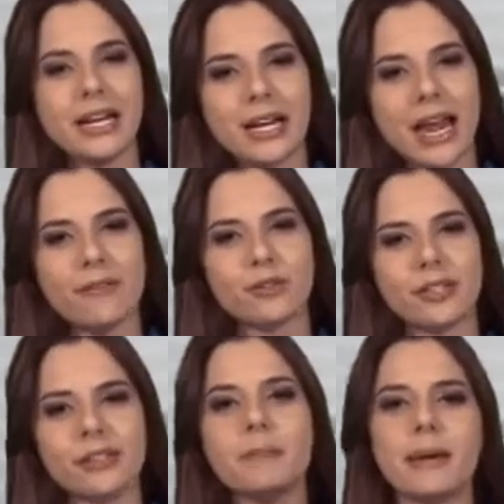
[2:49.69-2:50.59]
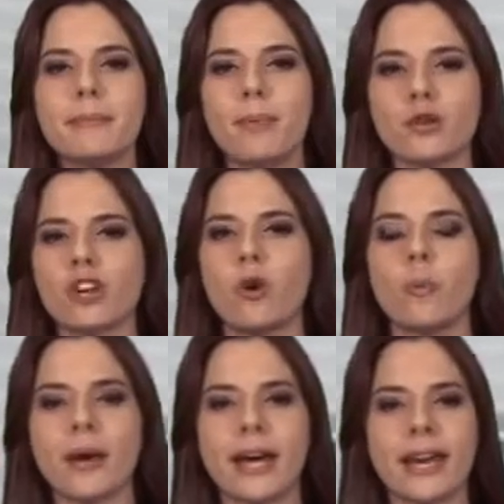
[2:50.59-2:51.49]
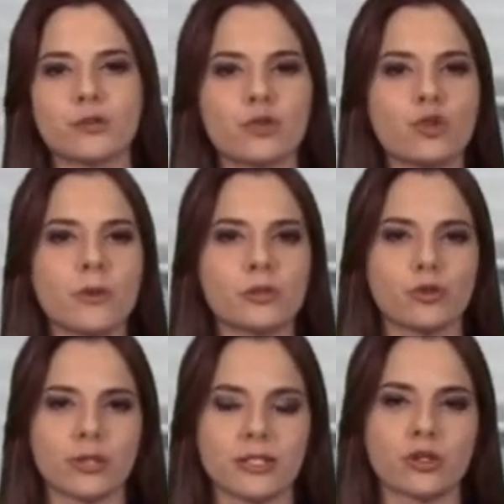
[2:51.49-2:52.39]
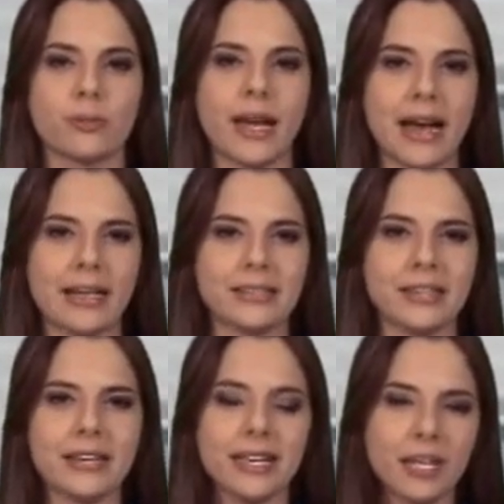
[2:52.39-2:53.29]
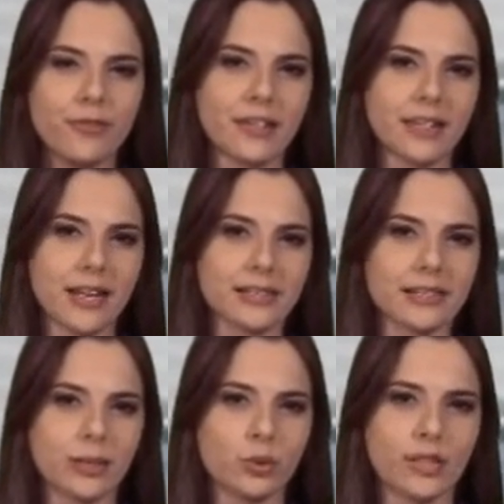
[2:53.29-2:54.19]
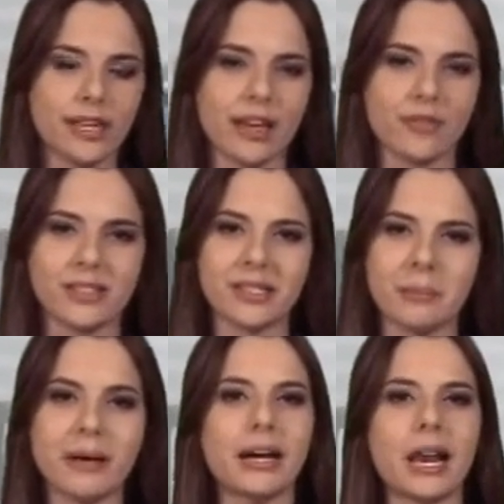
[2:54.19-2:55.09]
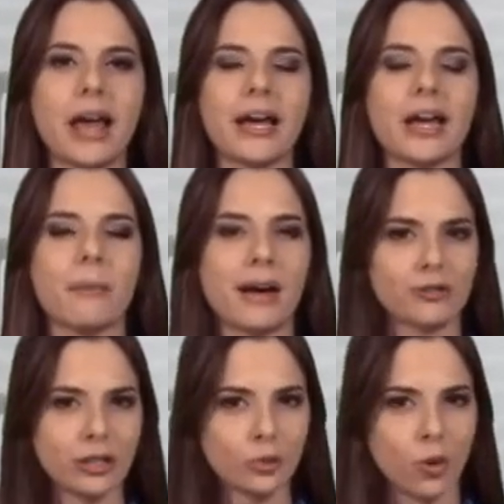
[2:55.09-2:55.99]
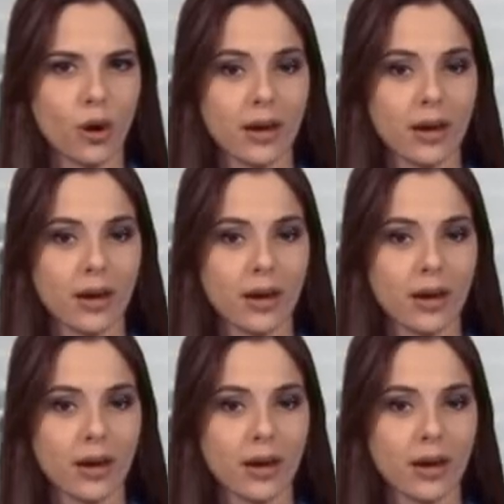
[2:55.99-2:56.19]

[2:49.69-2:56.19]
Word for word: Lá você também pode acompanhar as últimas notícias sobre a raça e fazer a assinatura da revista Manga Larga Marchador.